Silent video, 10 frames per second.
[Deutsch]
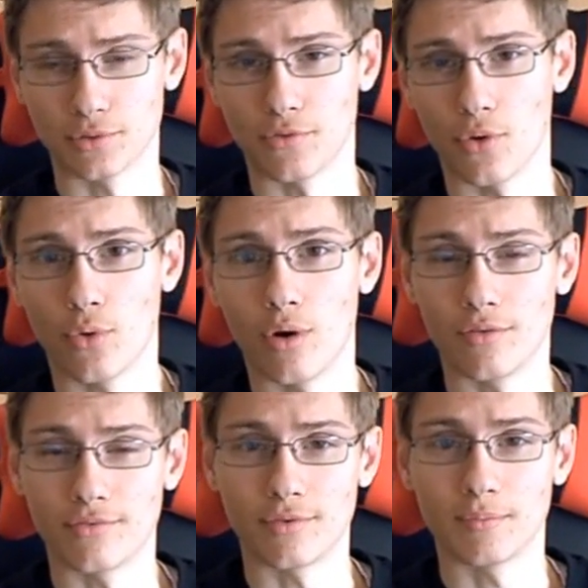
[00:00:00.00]
Euro
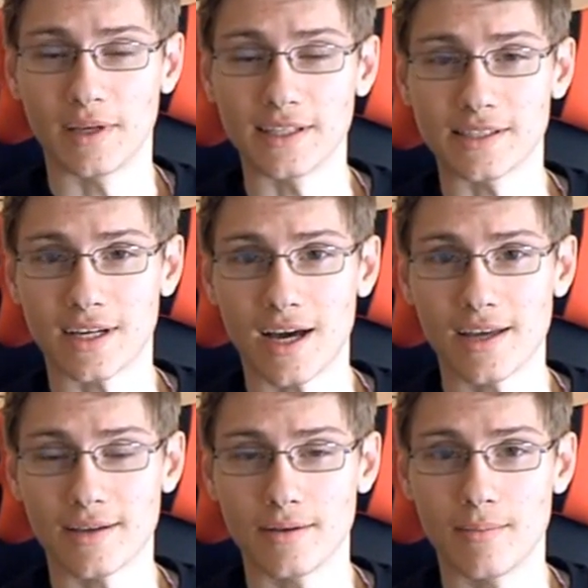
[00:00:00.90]
auf
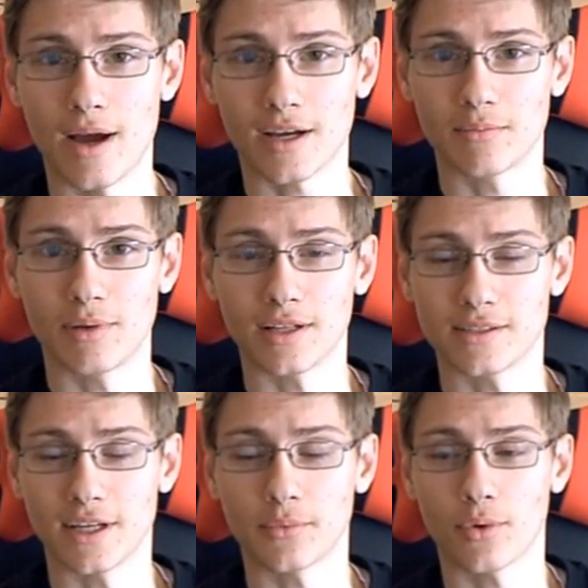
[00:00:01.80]
PS3 Marktplatz
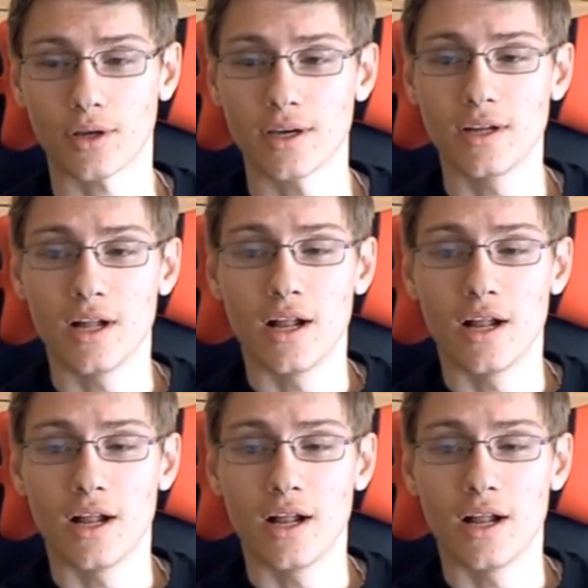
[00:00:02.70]
Network